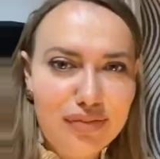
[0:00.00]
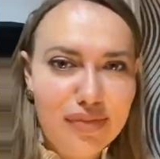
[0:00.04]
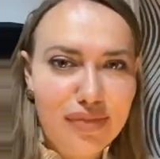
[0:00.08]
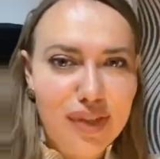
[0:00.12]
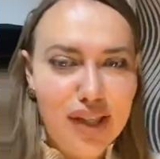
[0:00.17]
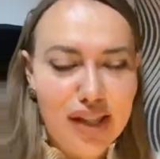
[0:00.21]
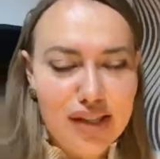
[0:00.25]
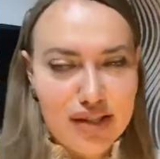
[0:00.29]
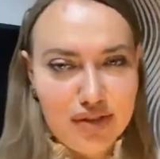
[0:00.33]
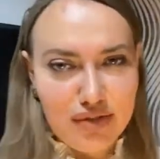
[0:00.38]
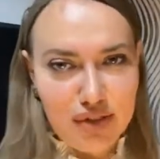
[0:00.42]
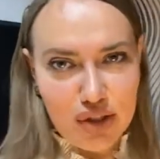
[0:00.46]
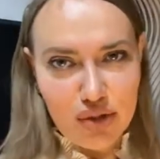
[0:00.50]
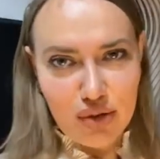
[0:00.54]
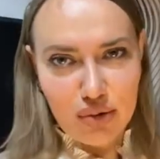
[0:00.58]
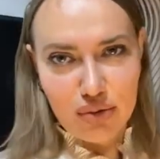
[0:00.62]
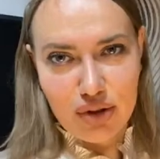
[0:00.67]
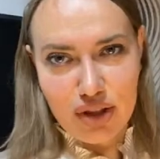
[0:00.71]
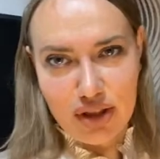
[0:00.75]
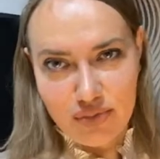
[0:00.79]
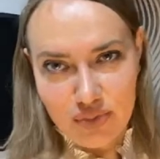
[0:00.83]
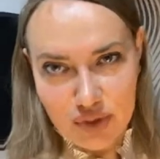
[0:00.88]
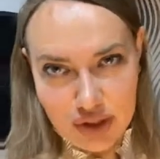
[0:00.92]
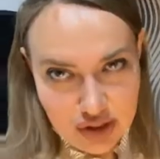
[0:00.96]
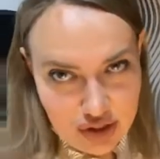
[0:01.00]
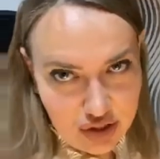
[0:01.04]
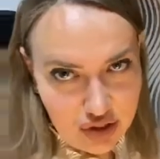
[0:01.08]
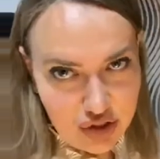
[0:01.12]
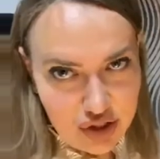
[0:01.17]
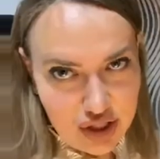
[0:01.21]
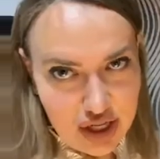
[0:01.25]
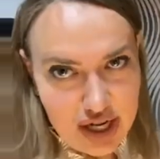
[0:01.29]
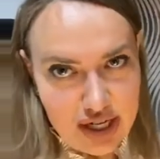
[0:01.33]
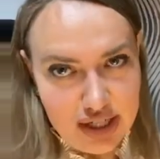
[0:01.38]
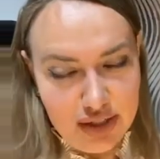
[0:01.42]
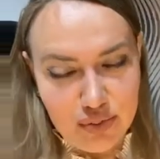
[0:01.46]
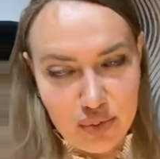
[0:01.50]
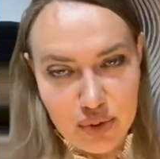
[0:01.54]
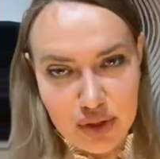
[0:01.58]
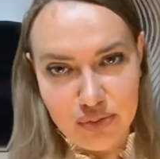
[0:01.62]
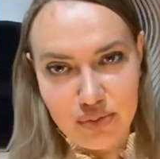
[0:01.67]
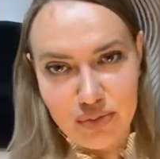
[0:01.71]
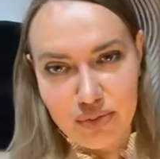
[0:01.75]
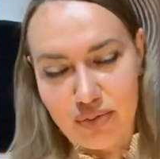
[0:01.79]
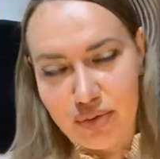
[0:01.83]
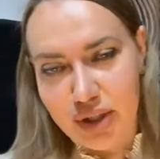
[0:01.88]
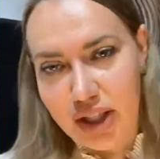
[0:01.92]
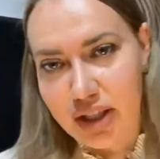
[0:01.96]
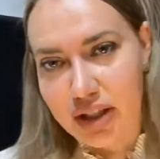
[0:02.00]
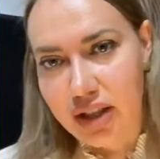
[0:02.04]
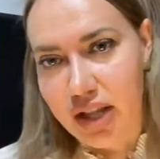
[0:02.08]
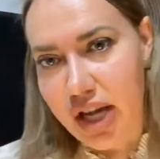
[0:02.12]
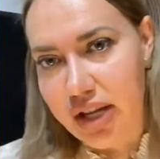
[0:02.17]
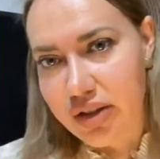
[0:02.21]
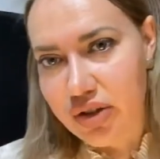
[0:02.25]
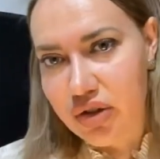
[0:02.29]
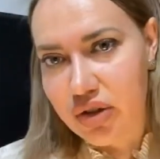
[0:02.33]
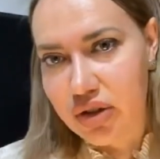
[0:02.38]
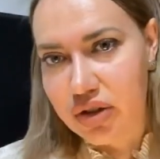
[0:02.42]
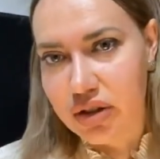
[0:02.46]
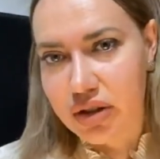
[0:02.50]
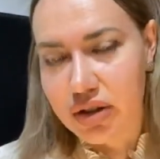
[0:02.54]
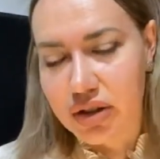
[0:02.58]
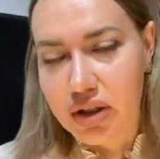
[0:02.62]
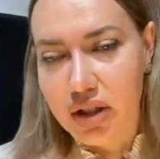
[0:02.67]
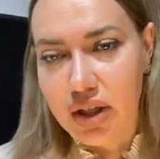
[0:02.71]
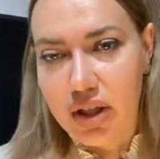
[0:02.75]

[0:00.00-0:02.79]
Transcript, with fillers: Свечку там не держали, про Микеланджело.